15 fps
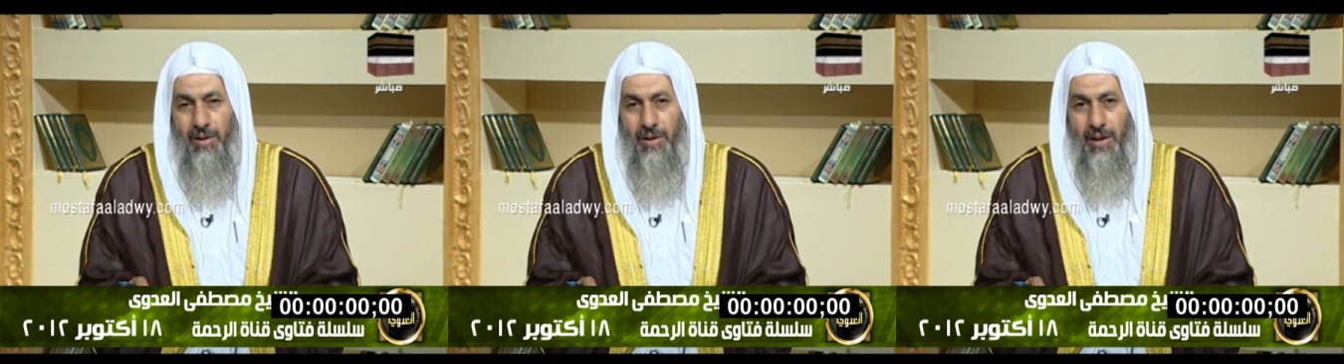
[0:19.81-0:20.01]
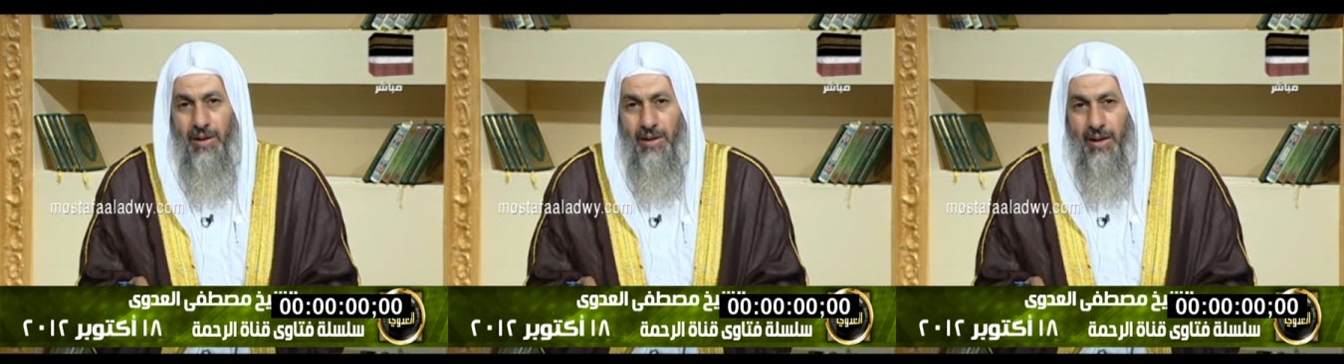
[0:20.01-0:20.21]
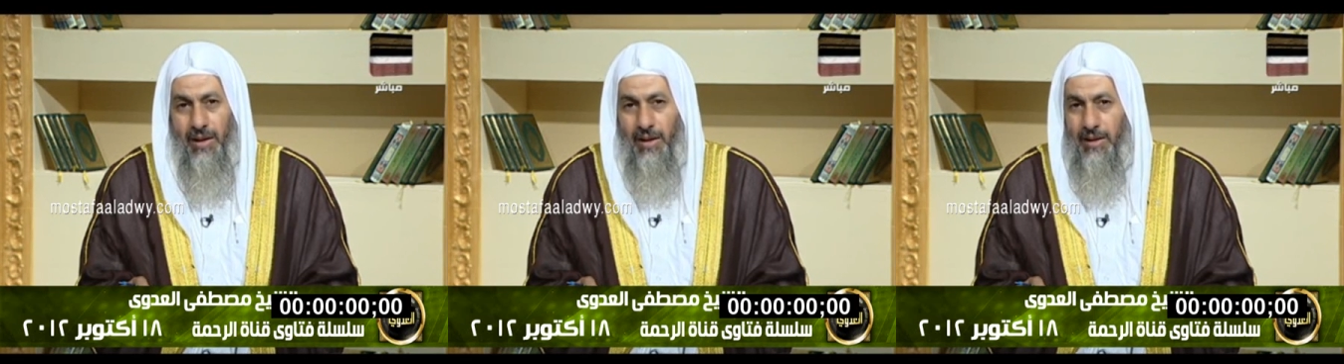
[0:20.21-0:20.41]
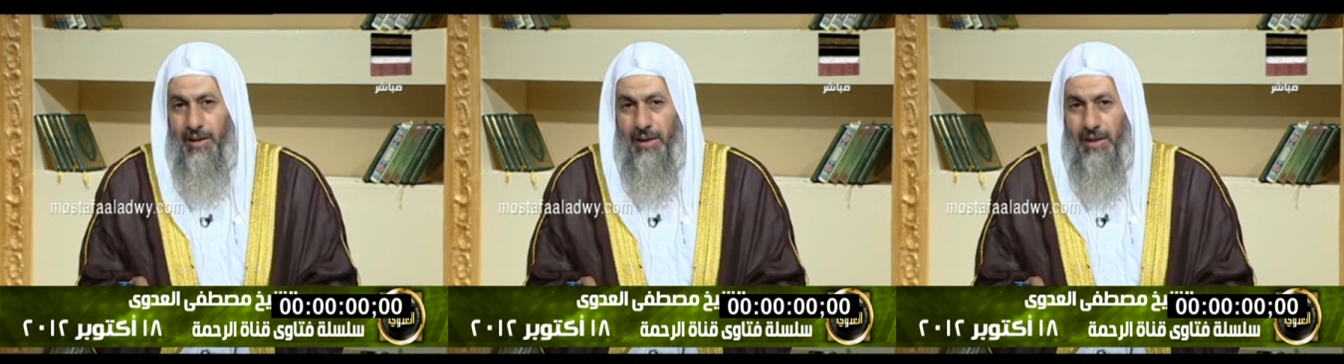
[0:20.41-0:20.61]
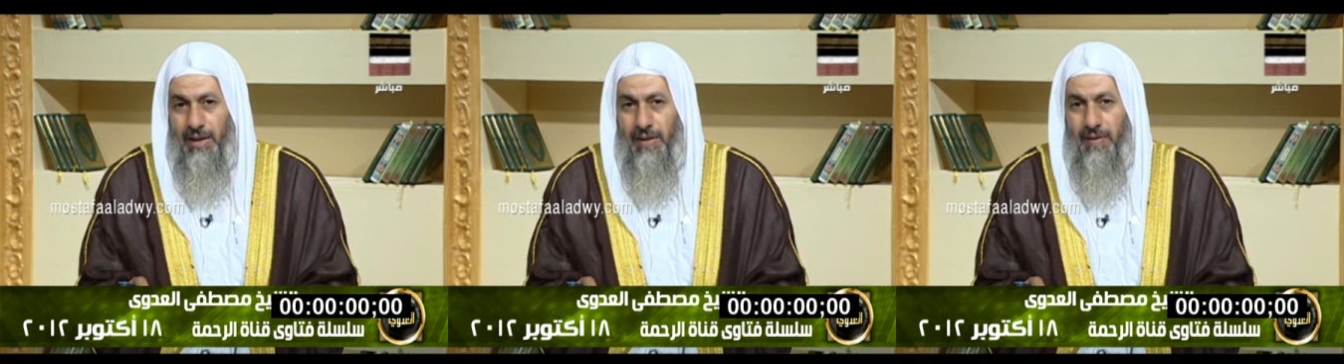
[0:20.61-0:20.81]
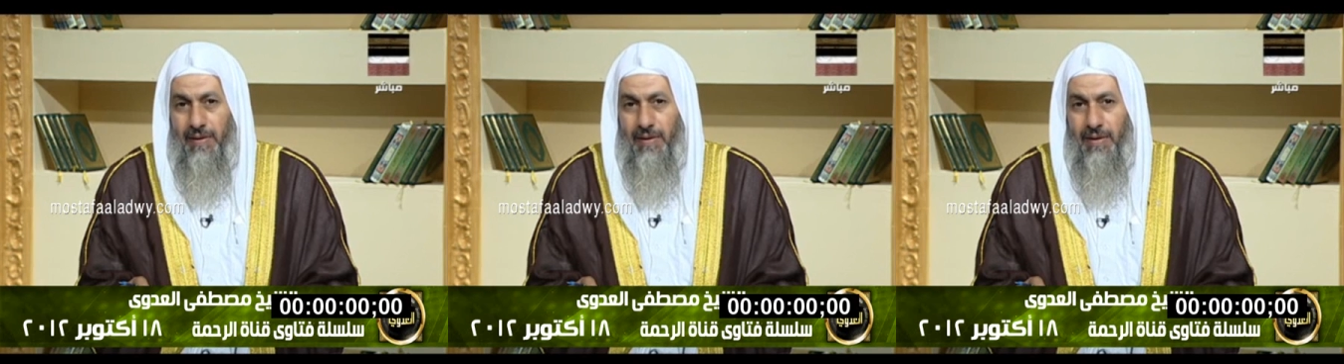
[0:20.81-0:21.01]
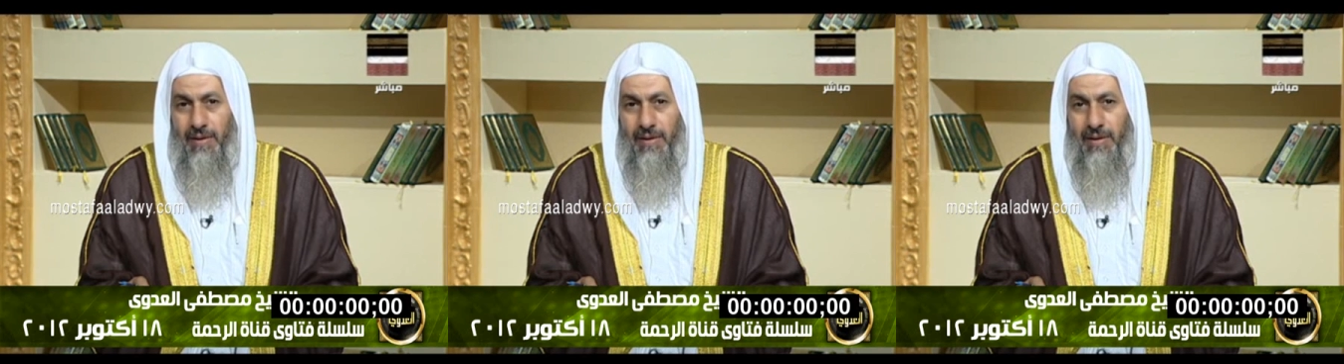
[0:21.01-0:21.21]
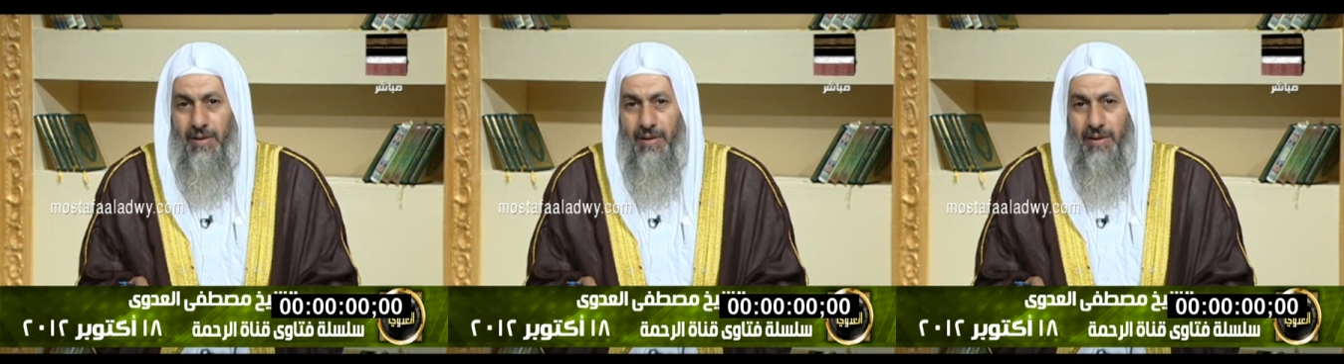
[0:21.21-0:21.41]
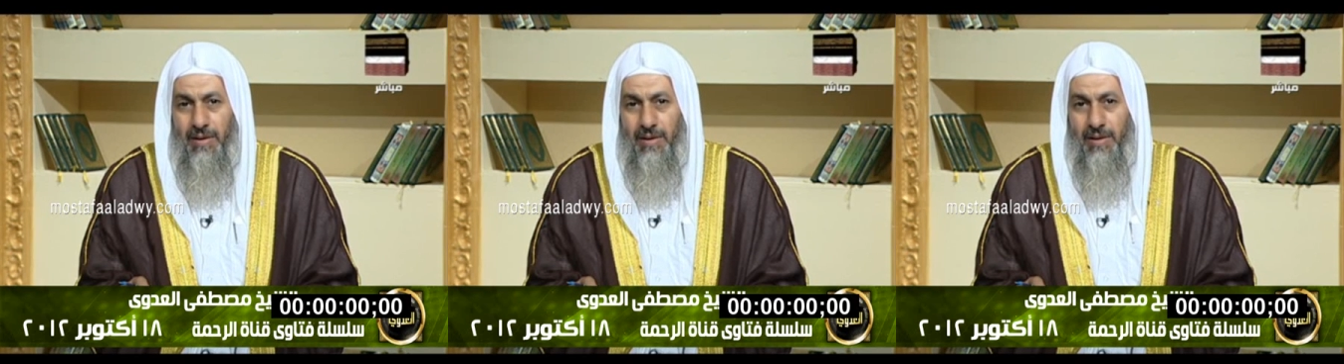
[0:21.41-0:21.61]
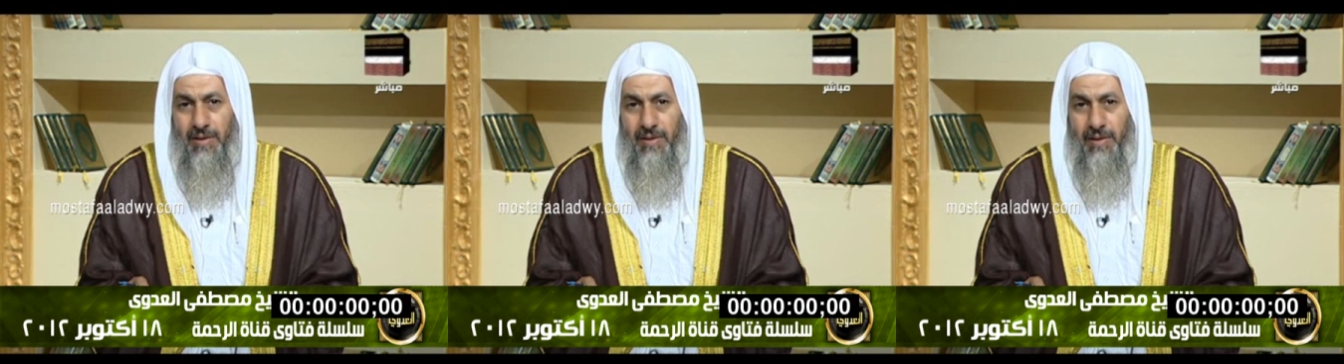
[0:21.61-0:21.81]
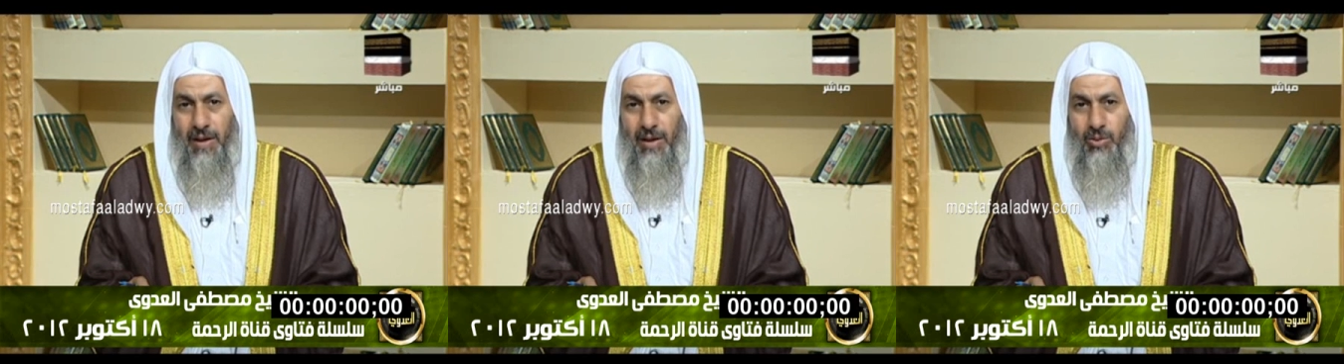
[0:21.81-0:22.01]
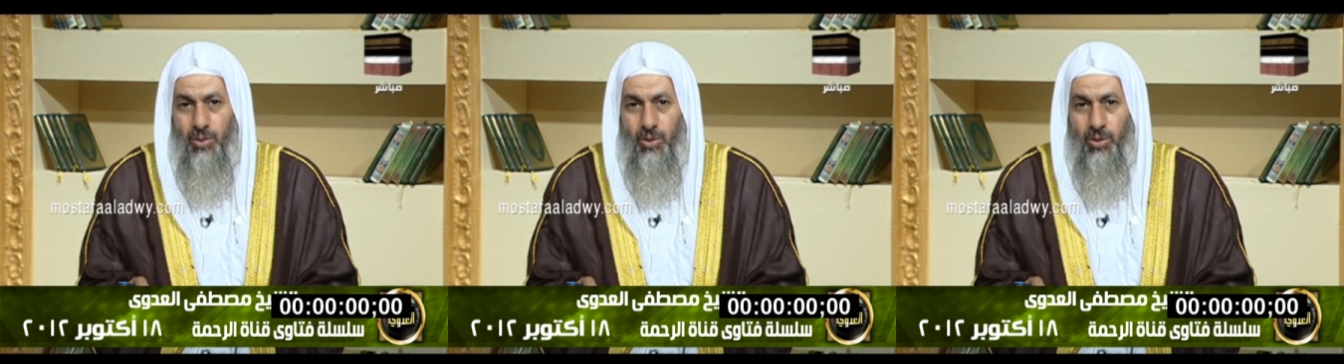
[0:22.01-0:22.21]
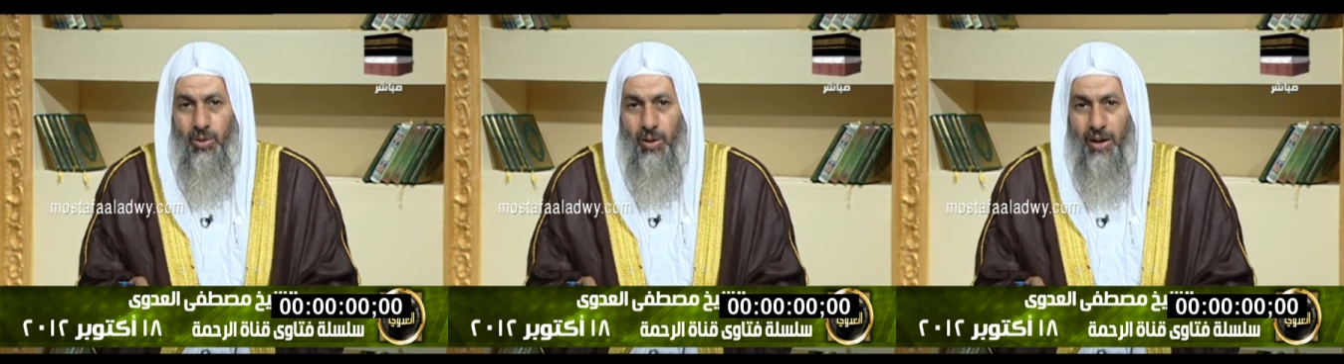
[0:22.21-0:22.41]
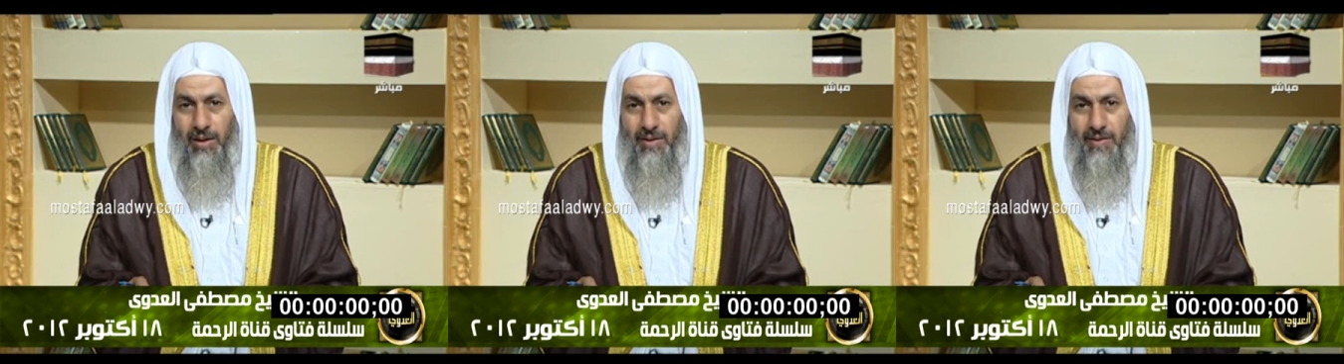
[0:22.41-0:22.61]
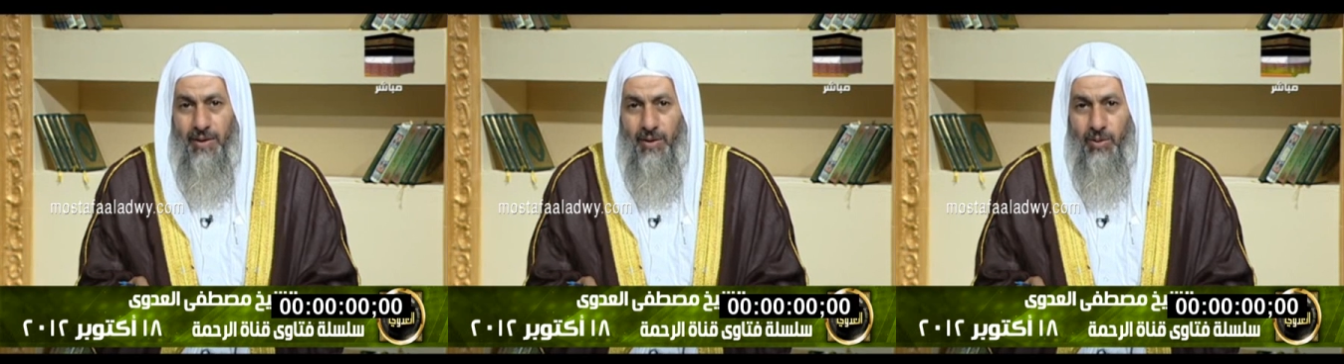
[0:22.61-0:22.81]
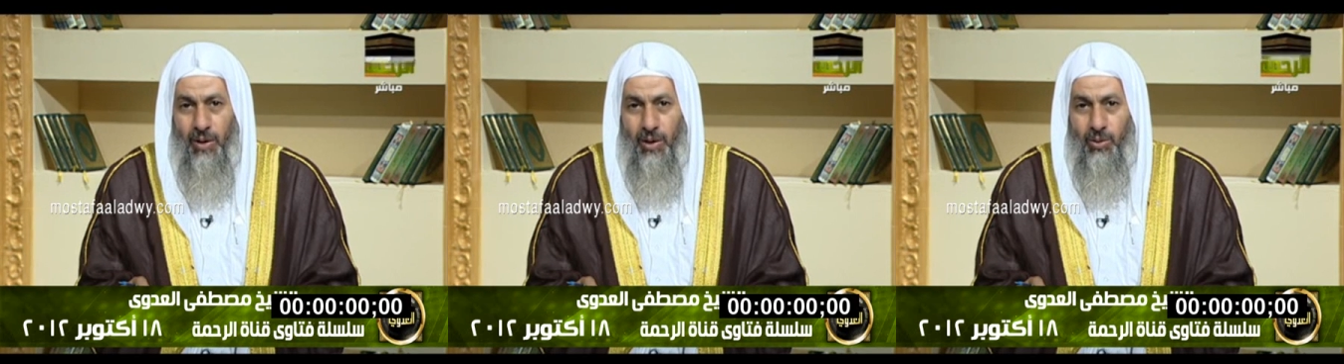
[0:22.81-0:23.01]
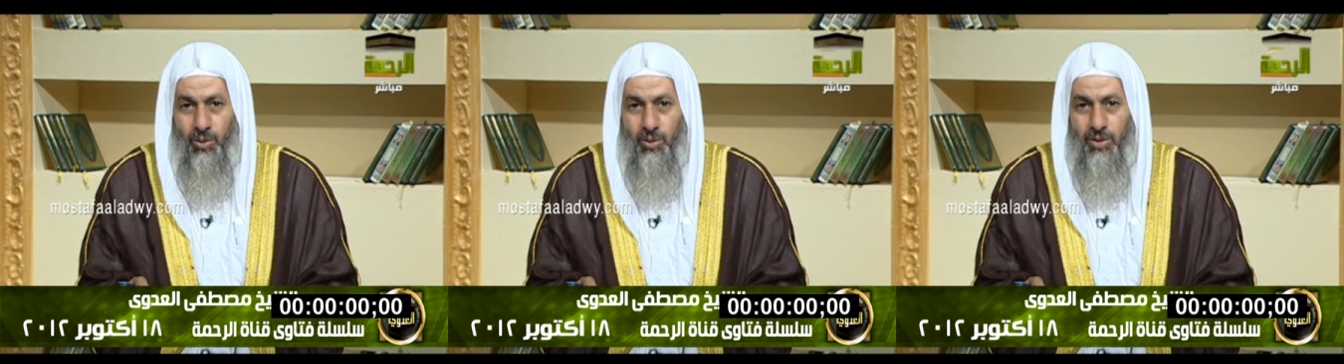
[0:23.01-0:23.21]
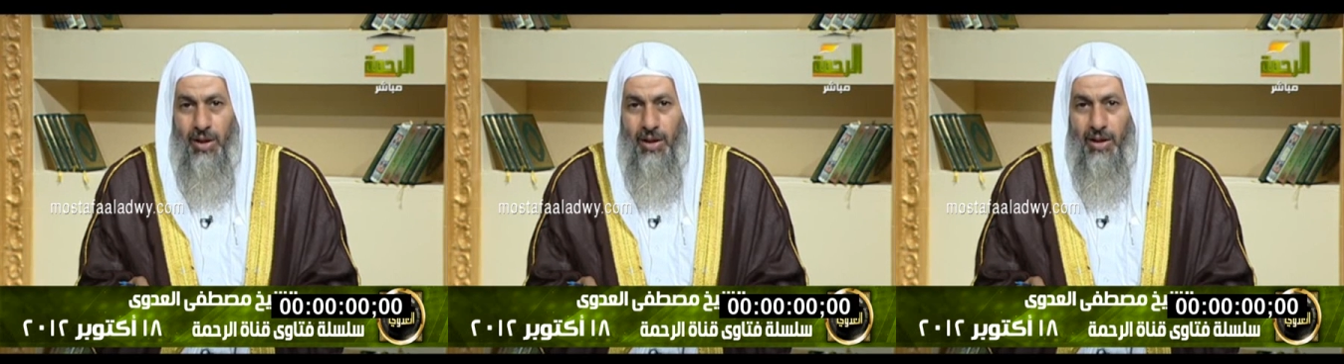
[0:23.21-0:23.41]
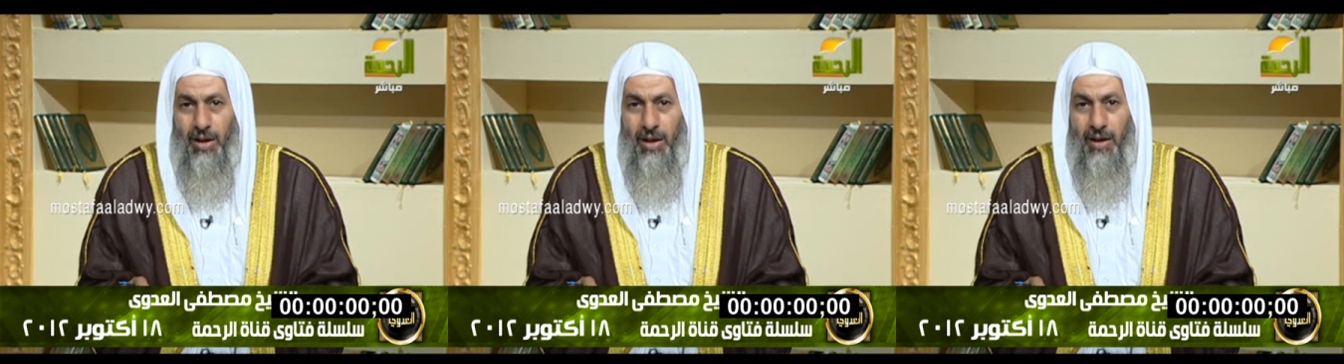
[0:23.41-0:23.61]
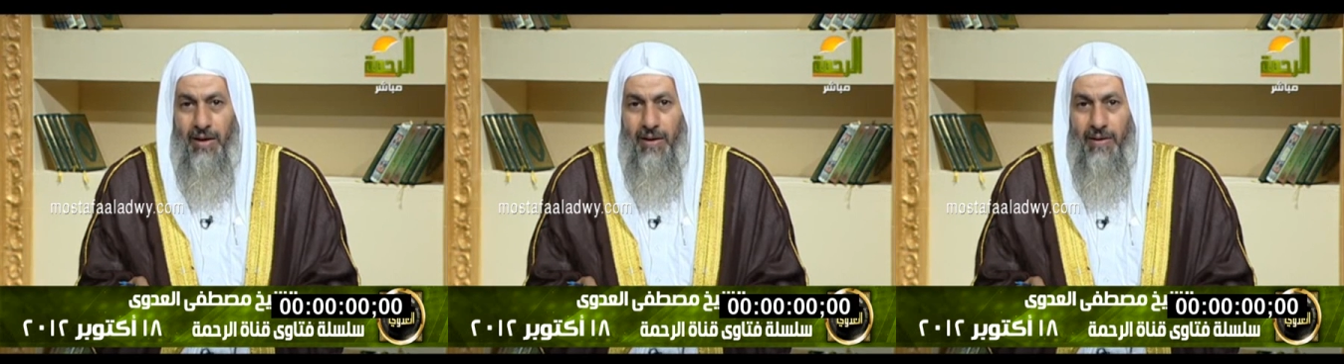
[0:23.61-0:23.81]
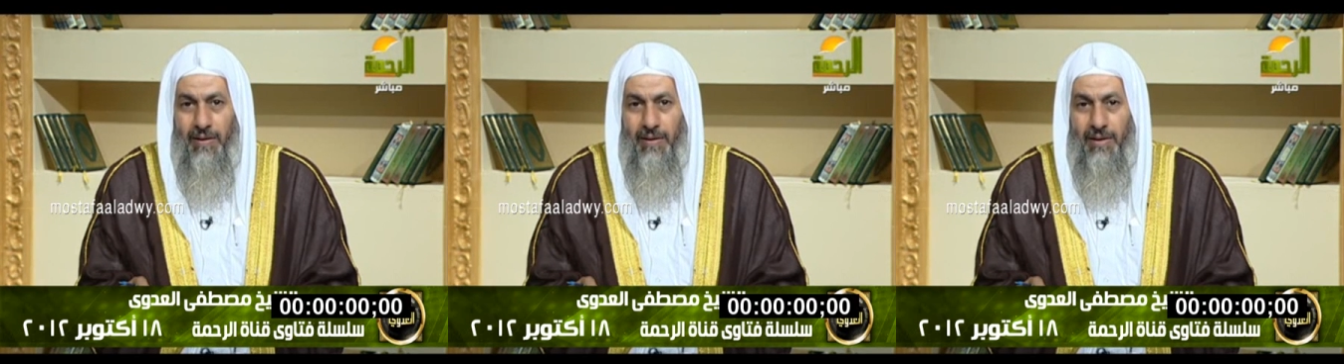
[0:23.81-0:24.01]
هذا الحديث إسناده يحسن أو يصحح